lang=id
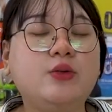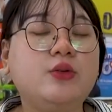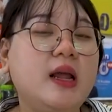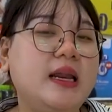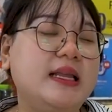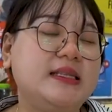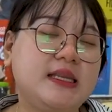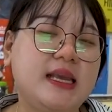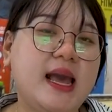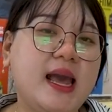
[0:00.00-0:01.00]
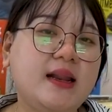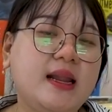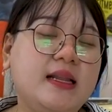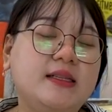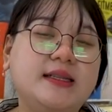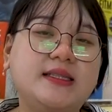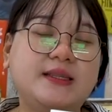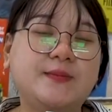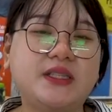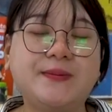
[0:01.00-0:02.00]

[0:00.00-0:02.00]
Untuk dari isian, dari segi chip